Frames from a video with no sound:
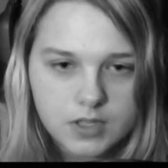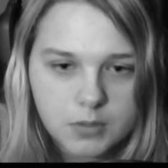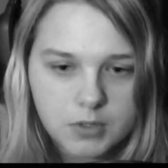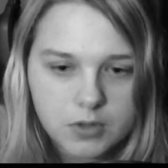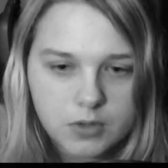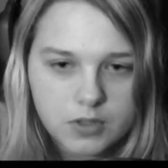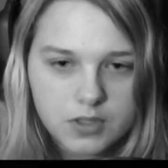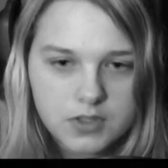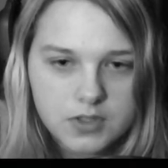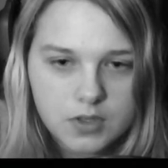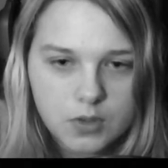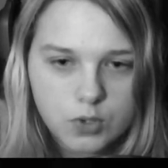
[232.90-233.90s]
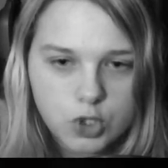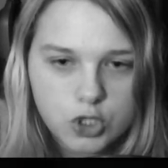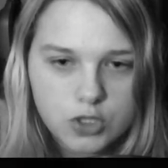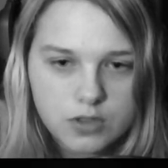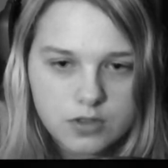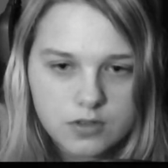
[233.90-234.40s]
Okay, man hört das
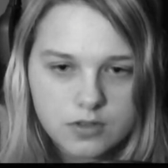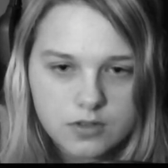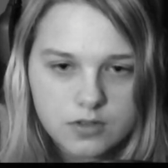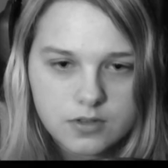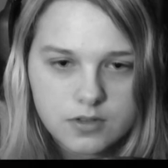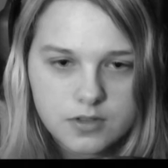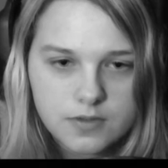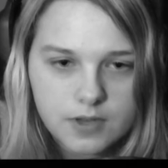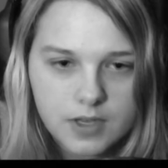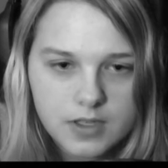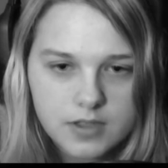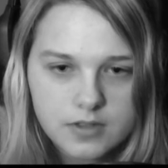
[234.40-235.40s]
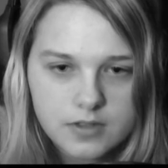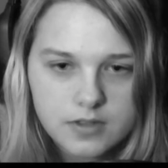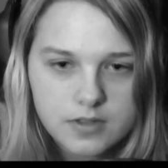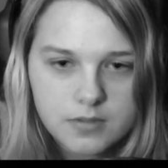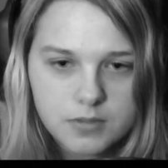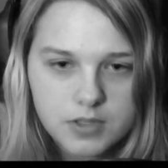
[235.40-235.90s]
Rauschen des
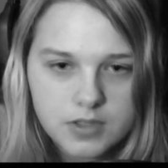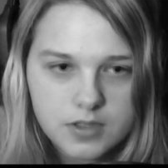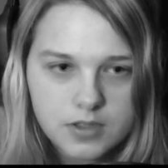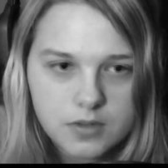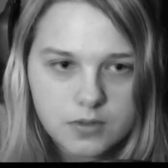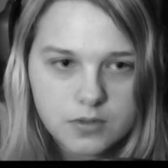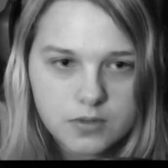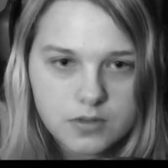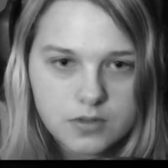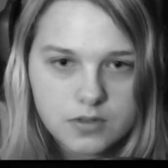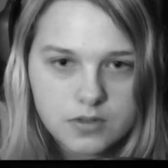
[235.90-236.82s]
Waldes im Hintergrund.